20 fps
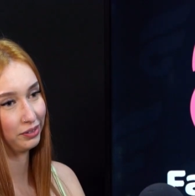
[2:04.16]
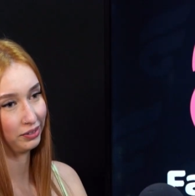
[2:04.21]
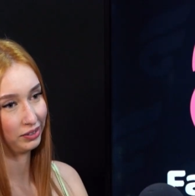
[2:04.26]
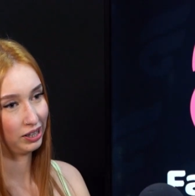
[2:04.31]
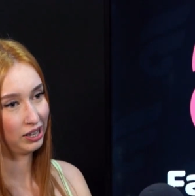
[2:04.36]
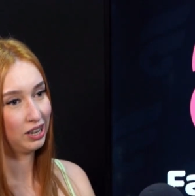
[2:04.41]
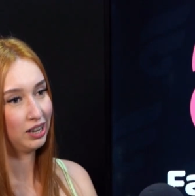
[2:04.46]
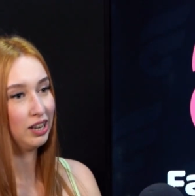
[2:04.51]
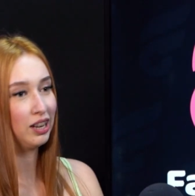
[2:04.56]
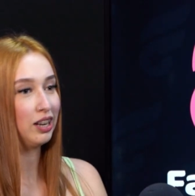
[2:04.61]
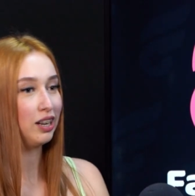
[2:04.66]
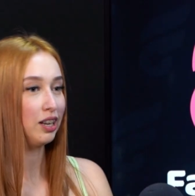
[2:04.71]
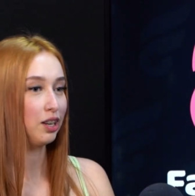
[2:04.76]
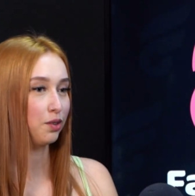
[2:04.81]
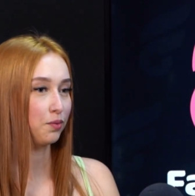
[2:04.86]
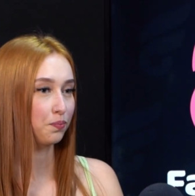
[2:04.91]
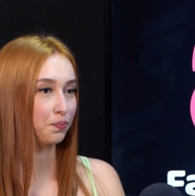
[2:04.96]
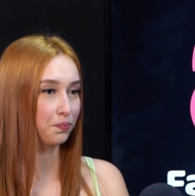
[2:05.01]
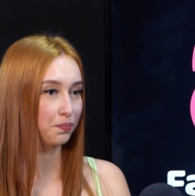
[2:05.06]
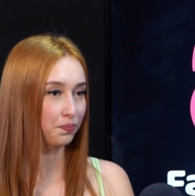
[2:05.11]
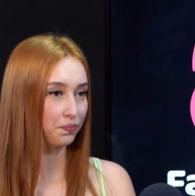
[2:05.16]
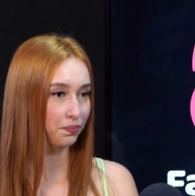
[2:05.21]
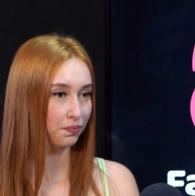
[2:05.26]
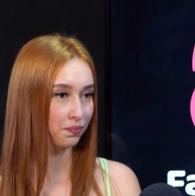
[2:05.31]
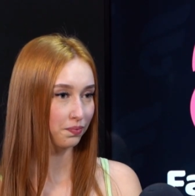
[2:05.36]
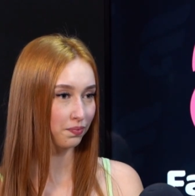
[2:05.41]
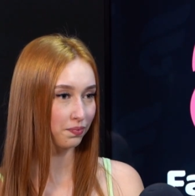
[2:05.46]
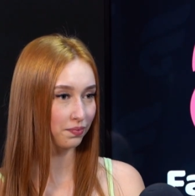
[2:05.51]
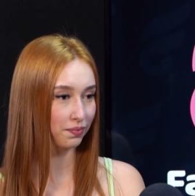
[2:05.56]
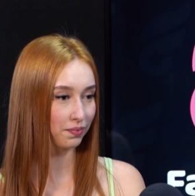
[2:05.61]
O que é um médio para
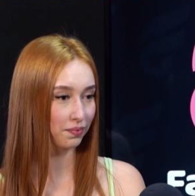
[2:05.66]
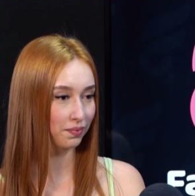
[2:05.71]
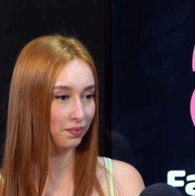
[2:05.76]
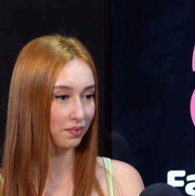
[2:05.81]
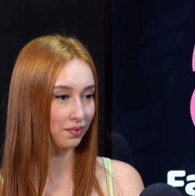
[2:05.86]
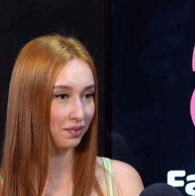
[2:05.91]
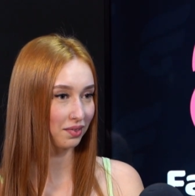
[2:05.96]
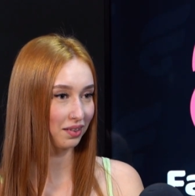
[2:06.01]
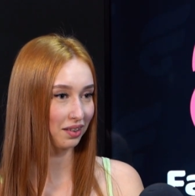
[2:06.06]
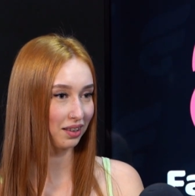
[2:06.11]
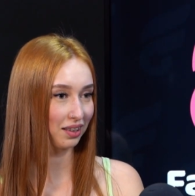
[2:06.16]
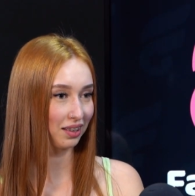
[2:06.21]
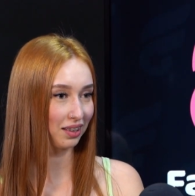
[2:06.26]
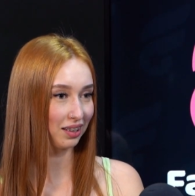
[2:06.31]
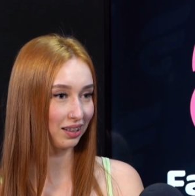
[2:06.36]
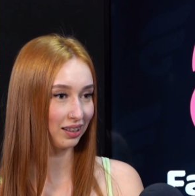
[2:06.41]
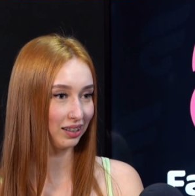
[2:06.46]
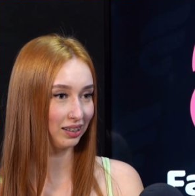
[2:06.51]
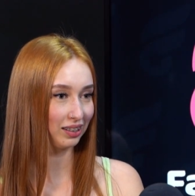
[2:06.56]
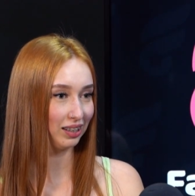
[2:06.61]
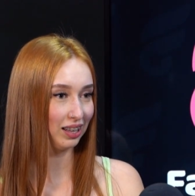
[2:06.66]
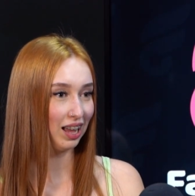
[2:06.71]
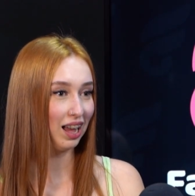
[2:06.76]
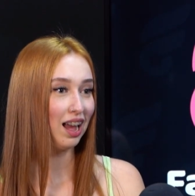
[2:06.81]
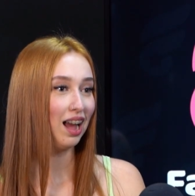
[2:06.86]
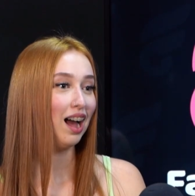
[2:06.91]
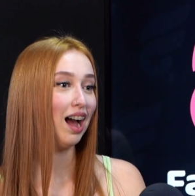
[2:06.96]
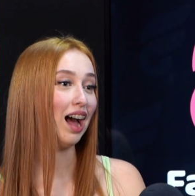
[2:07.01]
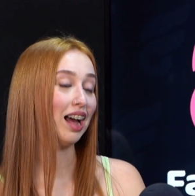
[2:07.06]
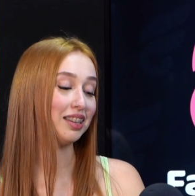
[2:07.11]
você?
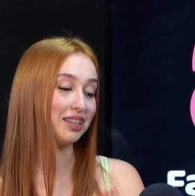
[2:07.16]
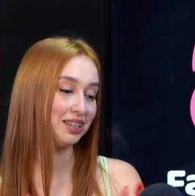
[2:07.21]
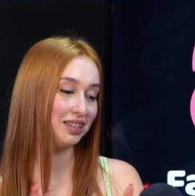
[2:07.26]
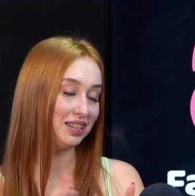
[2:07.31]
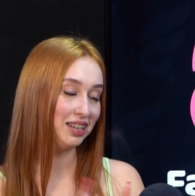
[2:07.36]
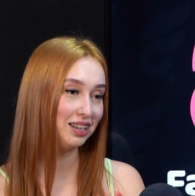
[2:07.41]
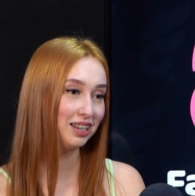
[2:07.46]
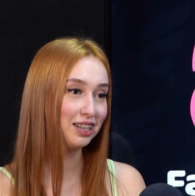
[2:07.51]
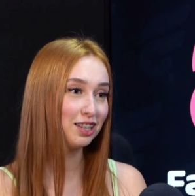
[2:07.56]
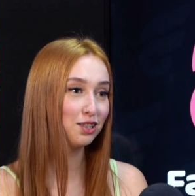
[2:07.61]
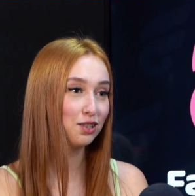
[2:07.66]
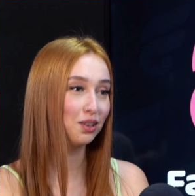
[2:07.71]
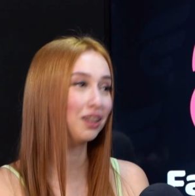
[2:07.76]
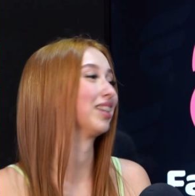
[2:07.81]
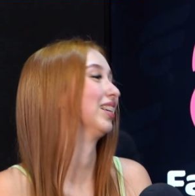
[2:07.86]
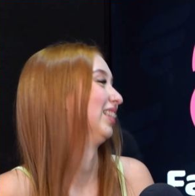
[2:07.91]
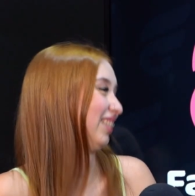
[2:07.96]
Assina. Aquela